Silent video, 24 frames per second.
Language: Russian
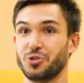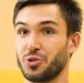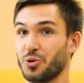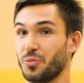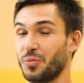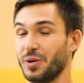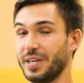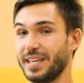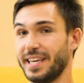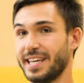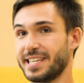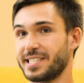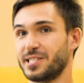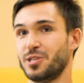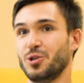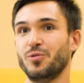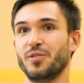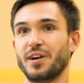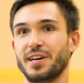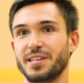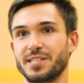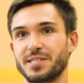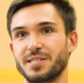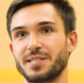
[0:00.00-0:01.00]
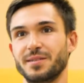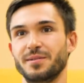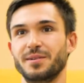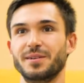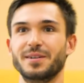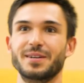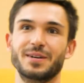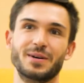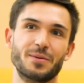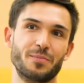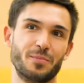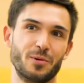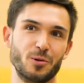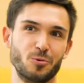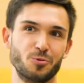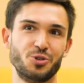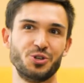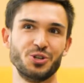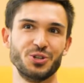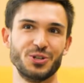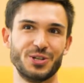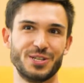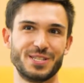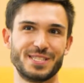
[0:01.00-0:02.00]
чтобы если у вас э,
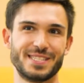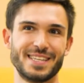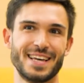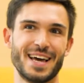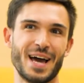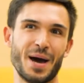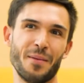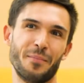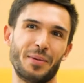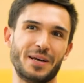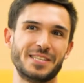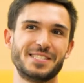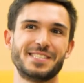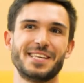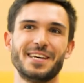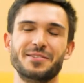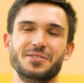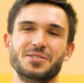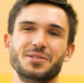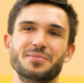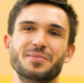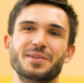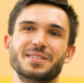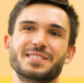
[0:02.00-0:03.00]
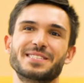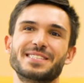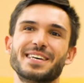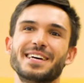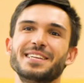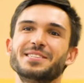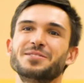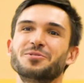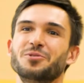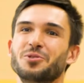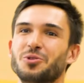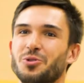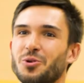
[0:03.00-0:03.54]
получилось поставить себе ссадину,